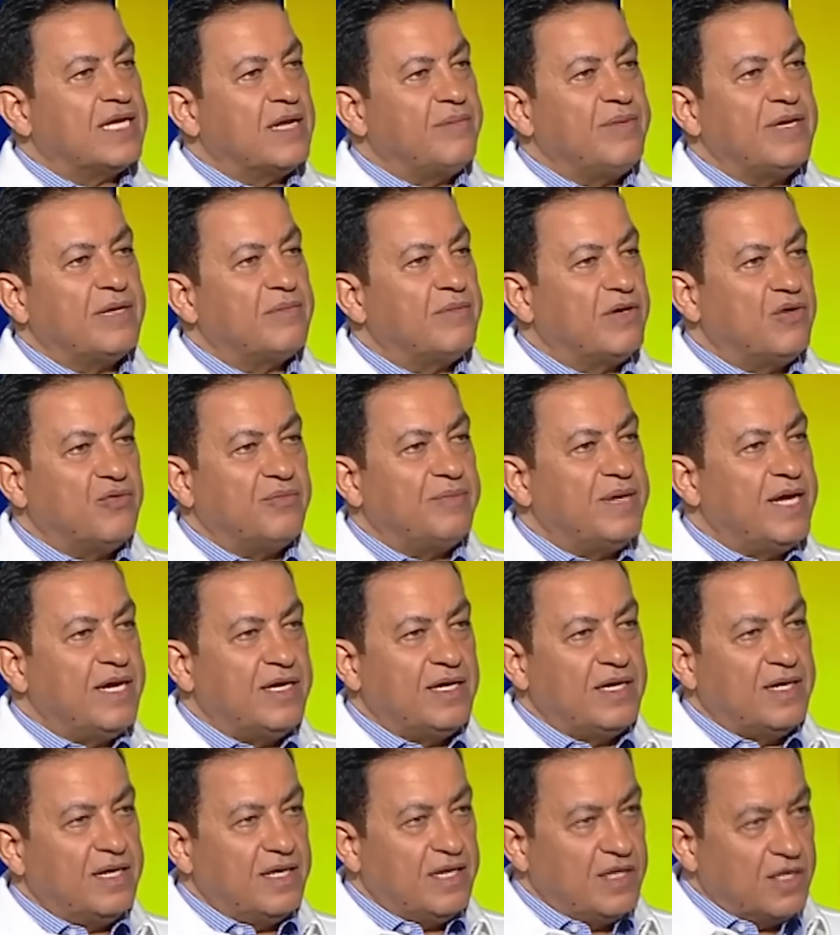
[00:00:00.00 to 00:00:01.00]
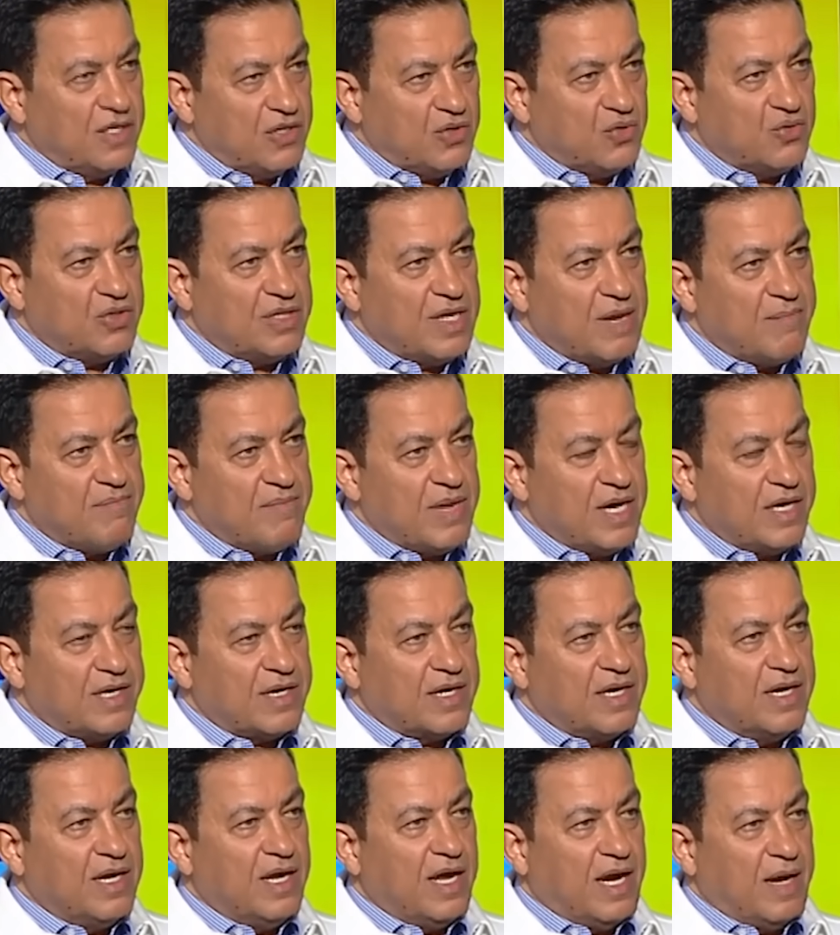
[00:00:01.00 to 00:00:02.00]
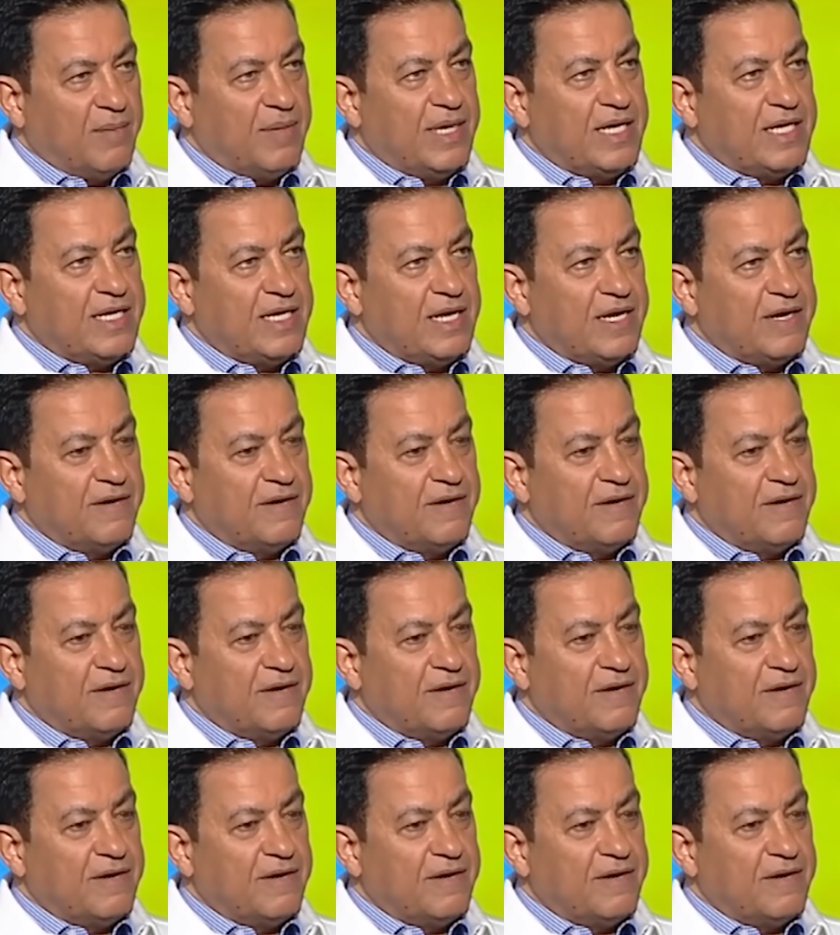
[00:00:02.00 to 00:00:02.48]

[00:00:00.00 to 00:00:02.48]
كبير من لبنان آه، يدمر, يدمر عمليا